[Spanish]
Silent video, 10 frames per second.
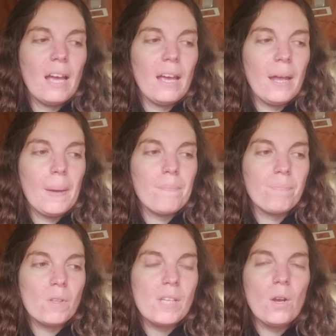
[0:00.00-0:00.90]

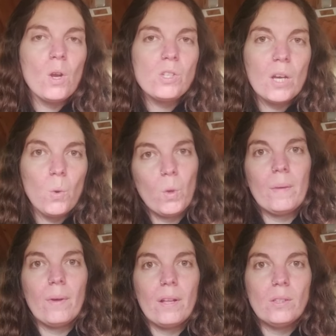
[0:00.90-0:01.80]
Em, o sea, no los
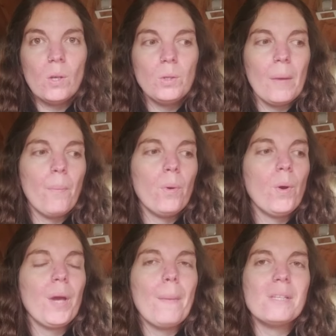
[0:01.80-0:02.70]
escurrimos del todo, tampoco
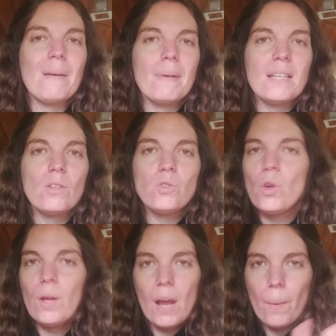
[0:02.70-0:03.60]
es que vamos a pasar
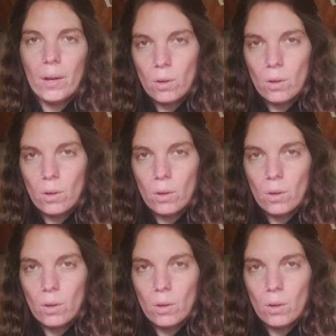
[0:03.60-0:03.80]
todo el agua de